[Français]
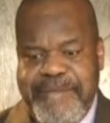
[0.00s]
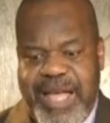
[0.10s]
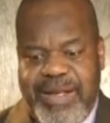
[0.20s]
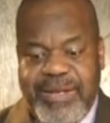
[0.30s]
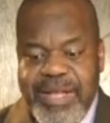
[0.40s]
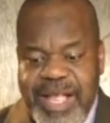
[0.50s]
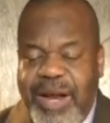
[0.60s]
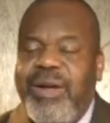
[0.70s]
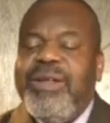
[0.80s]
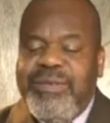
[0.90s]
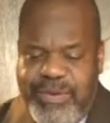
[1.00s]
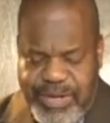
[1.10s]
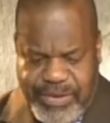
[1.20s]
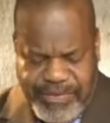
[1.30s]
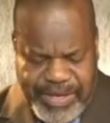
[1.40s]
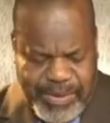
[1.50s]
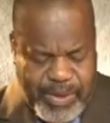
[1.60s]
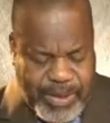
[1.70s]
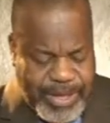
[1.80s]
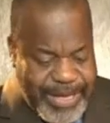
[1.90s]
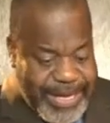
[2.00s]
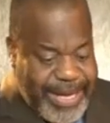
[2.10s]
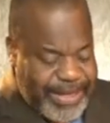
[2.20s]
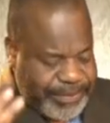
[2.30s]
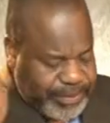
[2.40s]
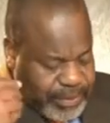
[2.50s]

Alors, alors, disons effectivement que là,